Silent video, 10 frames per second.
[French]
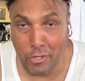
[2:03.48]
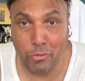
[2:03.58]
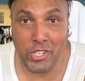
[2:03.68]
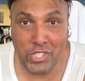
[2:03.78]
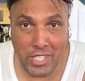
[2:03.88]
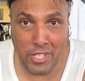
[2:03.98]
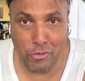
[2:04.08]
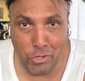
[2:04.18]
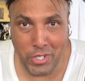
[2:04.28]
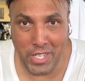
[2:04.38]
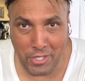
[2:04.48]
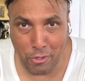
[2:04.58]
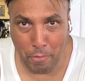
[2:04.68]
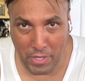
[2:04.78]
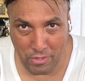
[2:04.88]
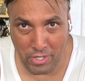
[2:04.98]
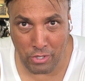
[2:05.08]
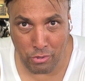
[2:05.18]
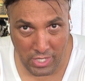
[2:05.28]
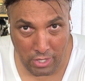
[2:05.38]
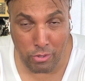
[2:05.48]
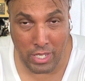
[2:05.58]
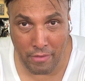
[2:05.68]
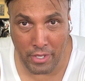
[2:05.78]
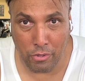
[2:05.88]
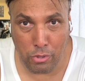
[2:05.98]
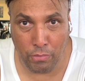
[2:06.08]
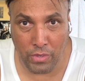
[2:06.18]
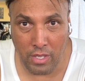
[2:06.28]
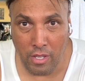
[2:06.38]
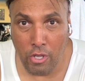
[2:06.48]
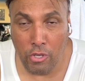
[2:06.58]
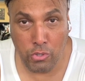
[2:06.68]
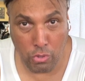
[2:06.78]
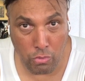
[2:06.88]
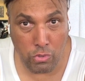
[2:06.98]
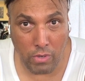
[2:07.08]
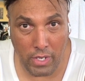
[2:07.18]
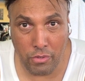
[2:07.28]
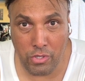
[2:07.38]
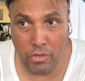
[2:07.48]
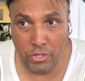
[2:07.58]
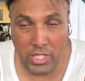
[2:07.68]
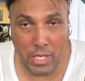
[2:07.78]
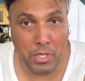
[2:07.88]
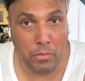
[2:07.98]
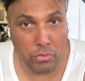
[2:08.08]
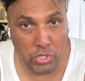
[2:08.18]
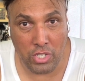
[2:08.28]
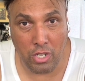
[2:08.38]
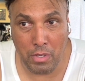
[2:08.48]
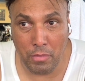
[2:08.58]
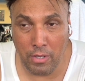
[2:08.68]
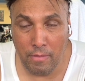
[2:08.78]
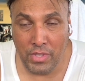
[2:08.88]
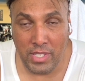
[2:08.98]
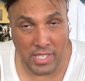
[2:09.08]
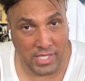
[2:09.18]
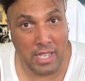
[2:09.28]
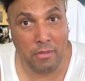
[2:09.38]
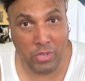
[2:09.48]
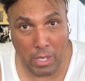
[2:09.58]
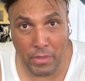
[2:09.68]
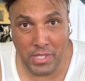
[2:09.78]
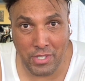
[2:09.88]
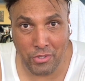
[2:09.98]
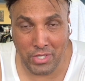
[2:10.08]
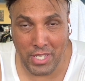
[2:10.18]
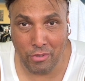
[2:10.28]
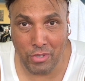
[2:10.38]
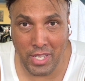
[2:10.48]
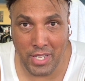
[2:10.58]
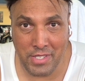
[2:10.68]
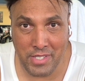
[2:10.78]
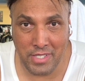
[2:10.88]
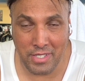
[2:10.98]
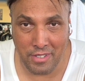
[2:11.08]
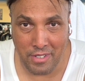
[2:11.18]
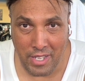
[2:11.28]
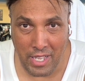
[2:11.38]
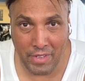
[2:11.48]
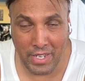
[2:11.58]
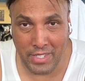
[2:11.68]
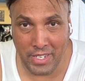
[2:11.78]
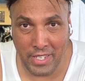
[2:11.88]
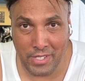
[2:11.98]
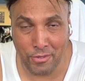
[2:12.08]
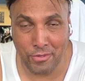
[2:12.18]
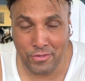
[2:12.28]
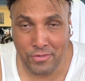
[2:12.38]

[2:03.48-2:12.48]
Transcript: et, toi, Jackie, que je connais à titre personnel, et je sais que le travail que tu fais, surtout sur la cause de l'handicap qui me touche énormément, ça serait un vrai plaisir de t'accueillir à Annecy avec la délégation.